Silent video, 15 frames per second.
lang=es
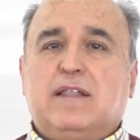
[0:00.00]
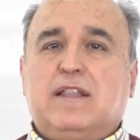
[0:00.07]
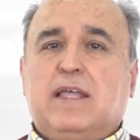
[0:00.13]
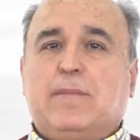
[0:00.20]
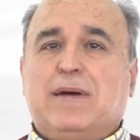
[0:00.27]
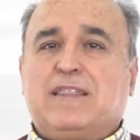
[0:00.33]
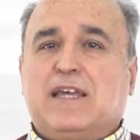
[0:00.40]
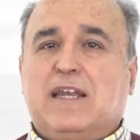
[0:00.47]

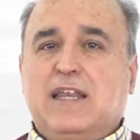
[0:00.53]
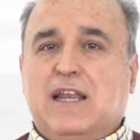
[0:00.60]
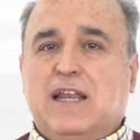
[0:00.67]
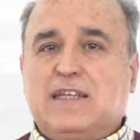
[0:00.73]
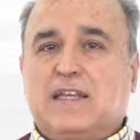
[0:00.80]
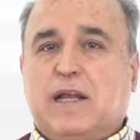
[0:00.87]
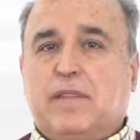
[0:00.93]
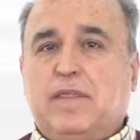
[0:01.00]
de
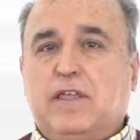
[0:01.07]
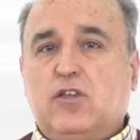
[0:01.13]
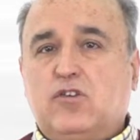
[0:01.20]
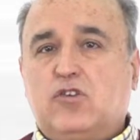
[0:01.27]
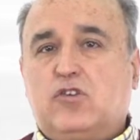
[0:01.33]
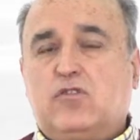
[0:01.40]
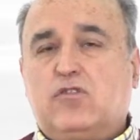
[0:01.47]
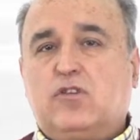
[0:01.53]
materiales
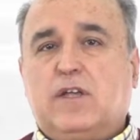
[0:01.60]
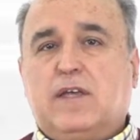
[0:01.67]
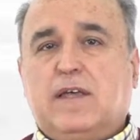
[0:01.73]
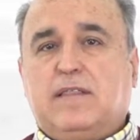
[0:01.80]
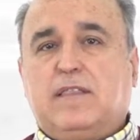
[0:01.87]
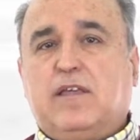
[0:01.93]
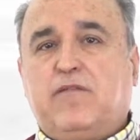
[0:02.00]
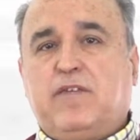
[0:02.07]
arcillosos
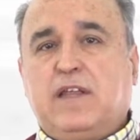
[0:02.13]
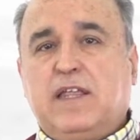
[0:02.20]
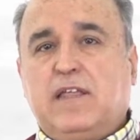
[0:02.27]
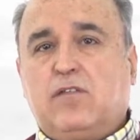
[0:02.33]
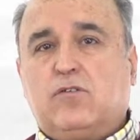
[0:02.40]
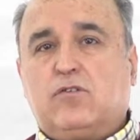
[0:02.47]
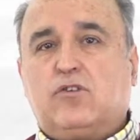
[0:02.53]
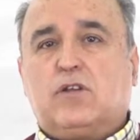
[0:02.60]

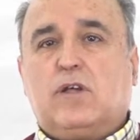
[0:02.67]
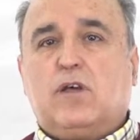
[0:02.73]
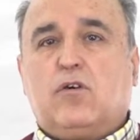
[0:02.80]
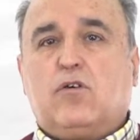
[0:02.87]
definidos